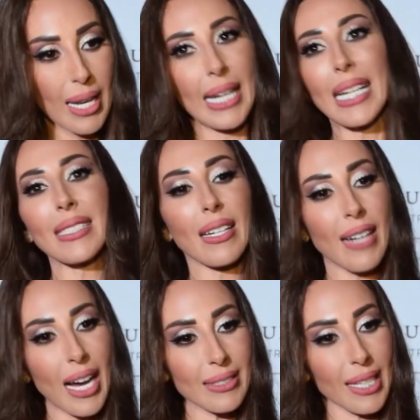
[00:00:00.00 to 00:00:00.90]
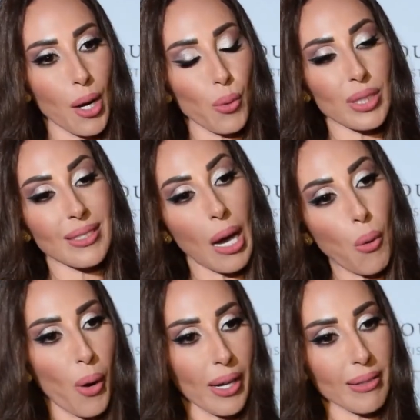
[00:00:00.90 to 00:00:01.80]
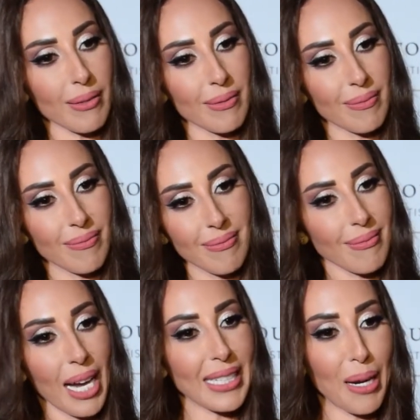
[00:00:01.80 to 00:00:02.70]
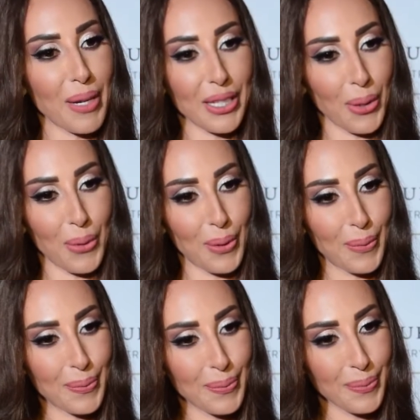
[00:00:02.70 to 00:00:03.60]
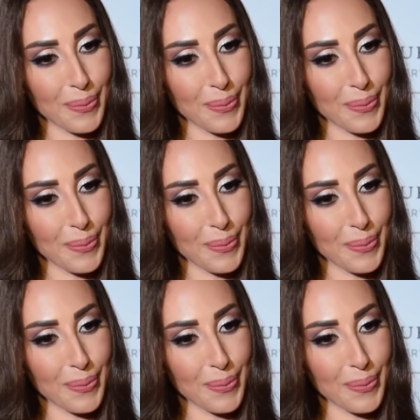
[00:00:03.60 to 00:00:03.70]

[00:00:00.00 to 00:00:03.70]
لنقدر نعطي ونتطور هذا شو الجديد اللي